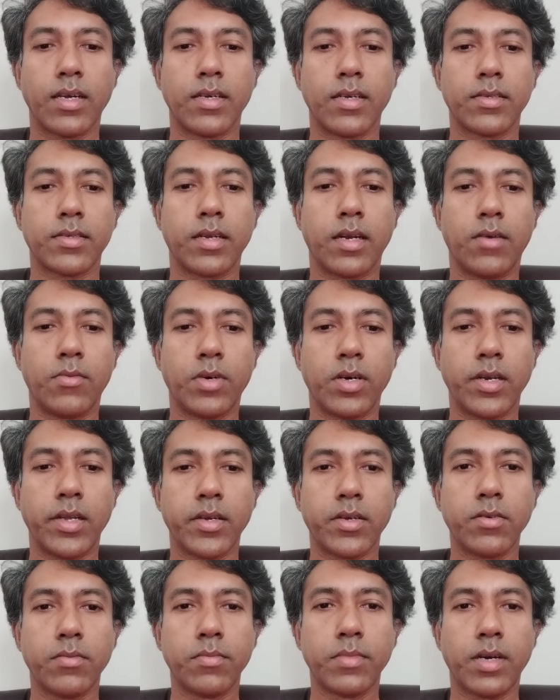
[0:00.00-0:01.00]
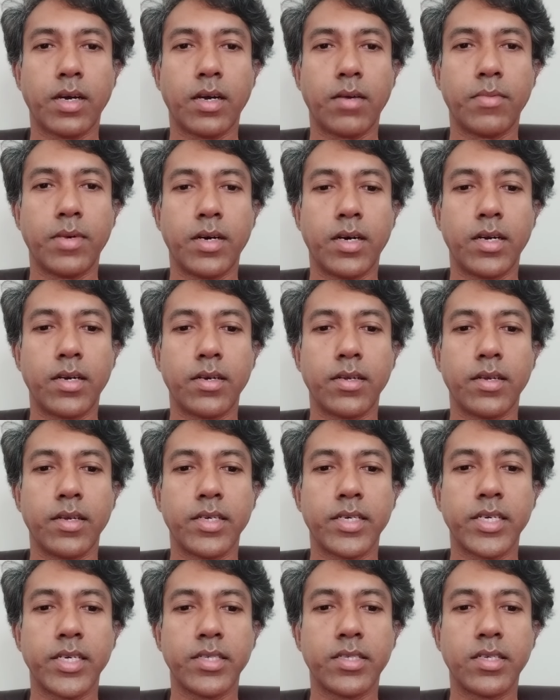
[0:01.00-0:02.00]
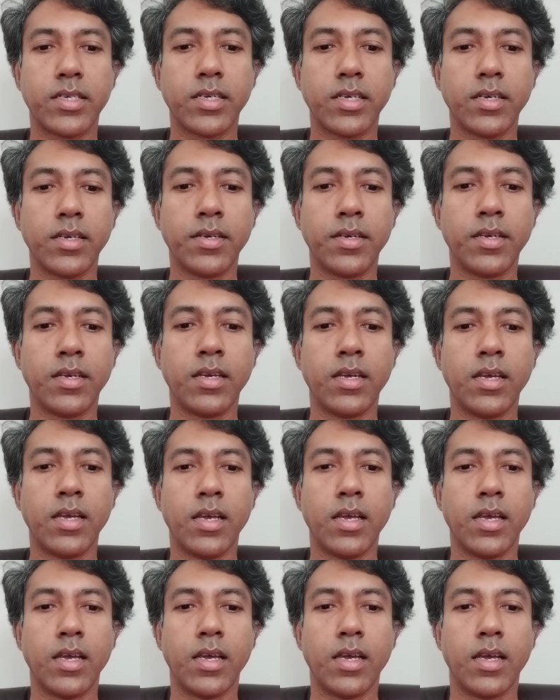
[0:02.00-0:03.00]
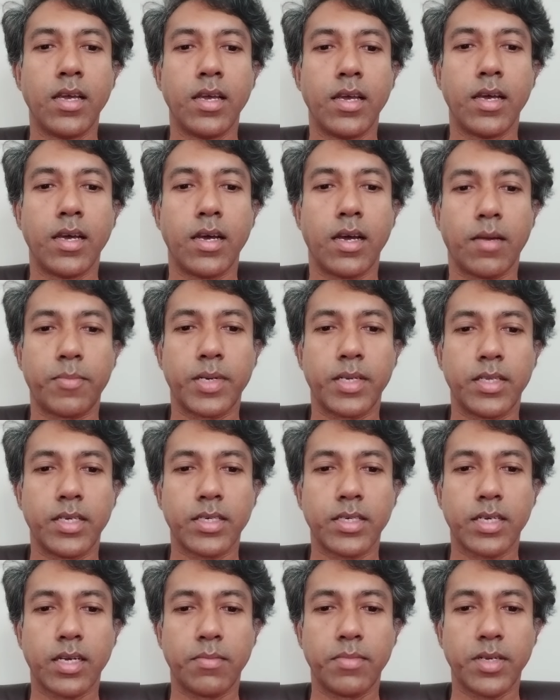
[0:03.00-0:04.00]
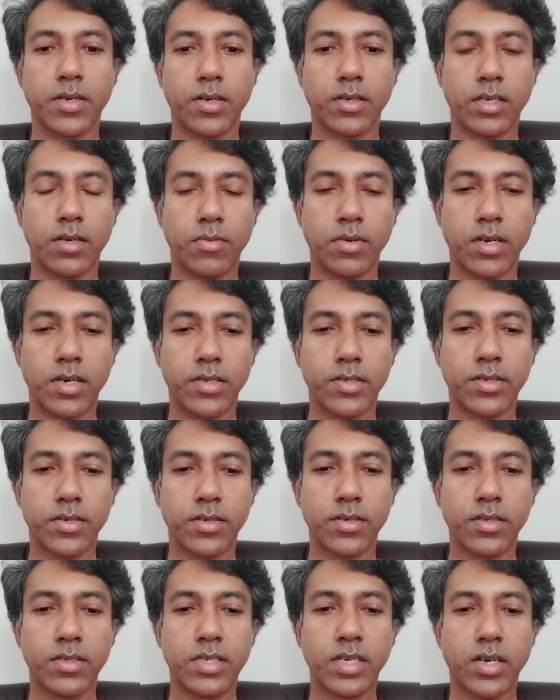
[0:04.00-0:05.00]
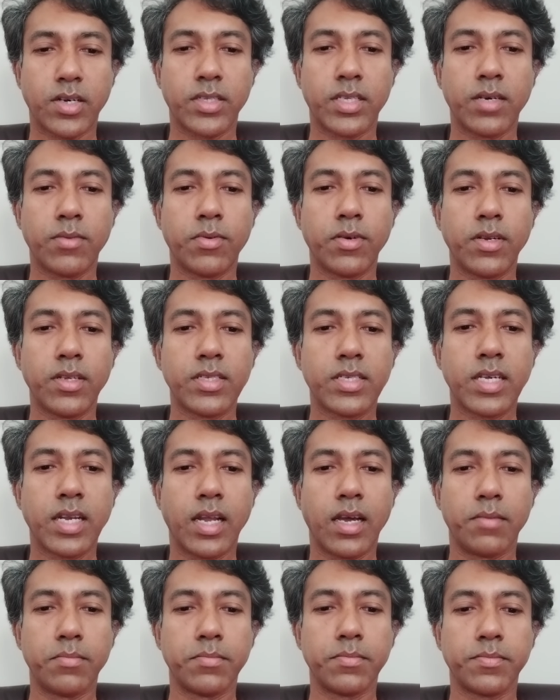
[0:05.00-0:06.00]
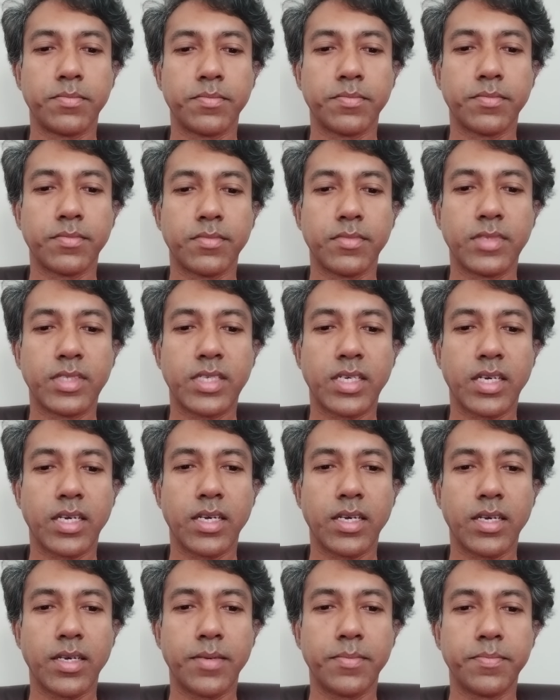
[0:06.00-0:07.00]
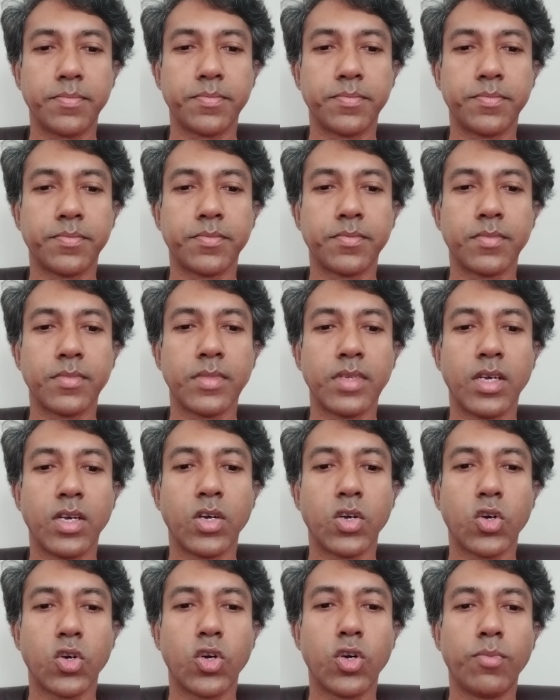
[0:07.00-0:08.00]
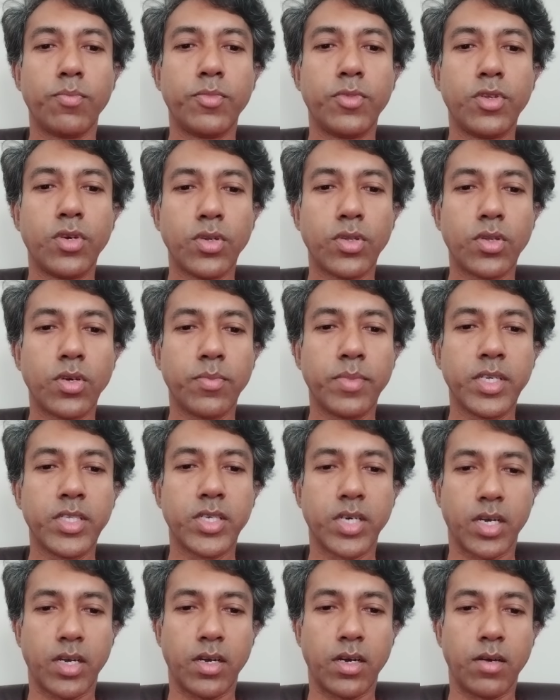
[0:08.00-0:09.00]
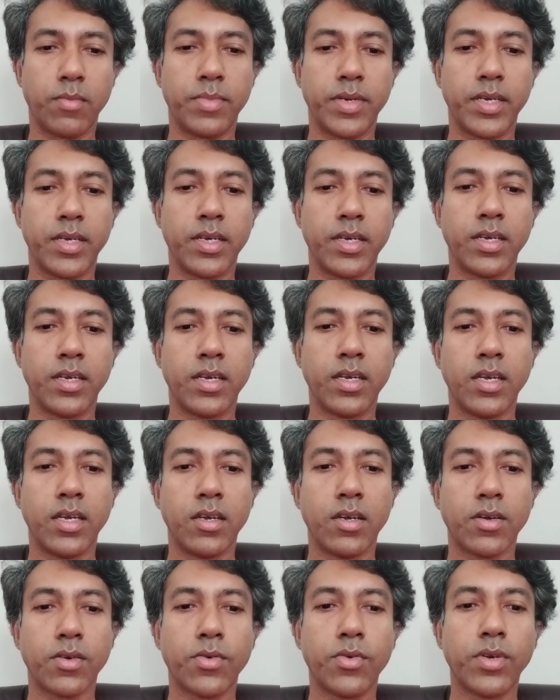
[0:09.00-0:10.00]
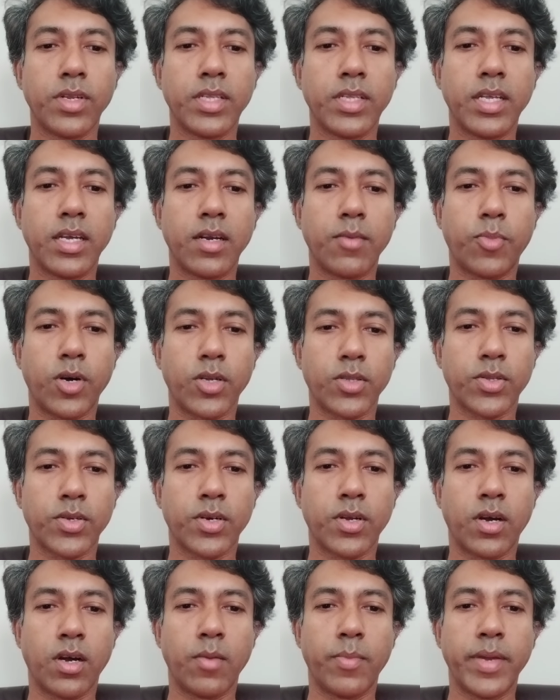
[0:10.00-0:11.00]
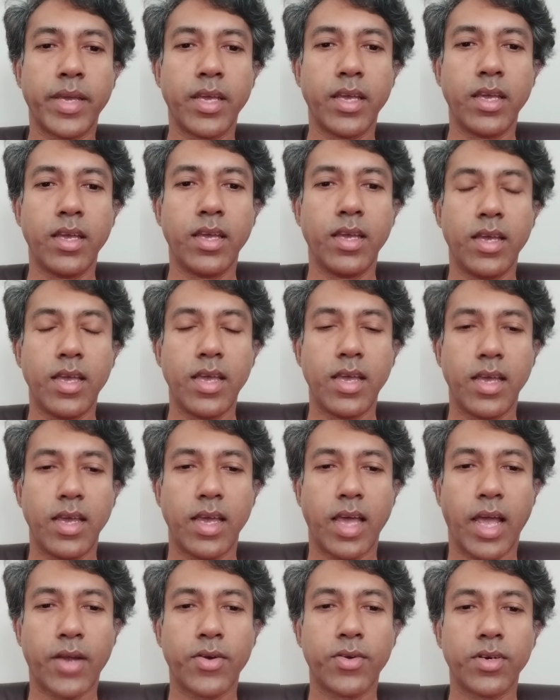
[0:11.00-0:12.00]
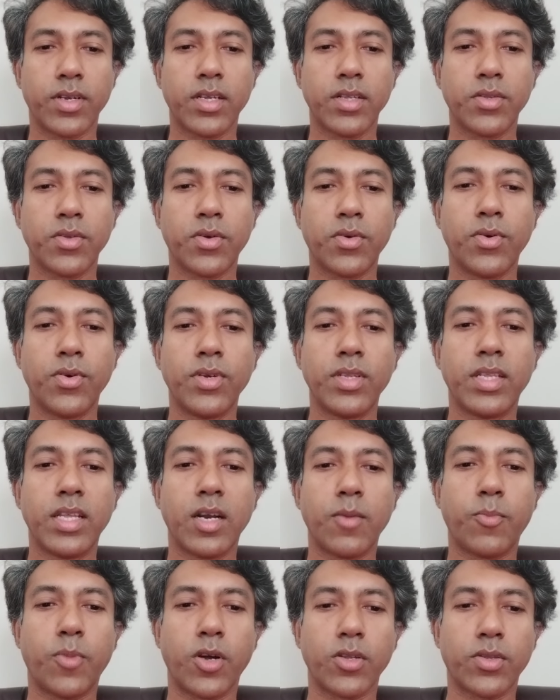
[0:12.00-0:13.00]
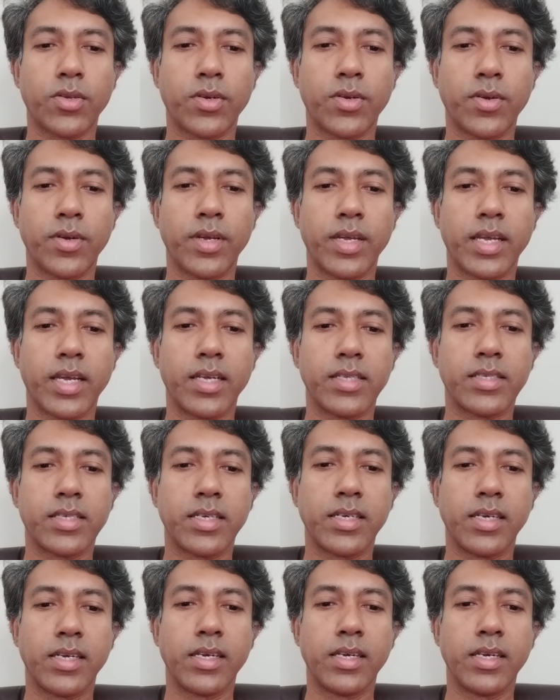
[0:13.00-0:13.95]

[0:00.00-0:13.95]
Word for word: সালাম আলাইকুম আবার এসেছি আপনাদের সামনে কথা বলার জন্য যে কথা বলেছিলাম যে খুব দ্রুত বিজয় হবে খুনিদের পতন হবে এখন কিন্তু খুনিদের পতন হয়ে গেছে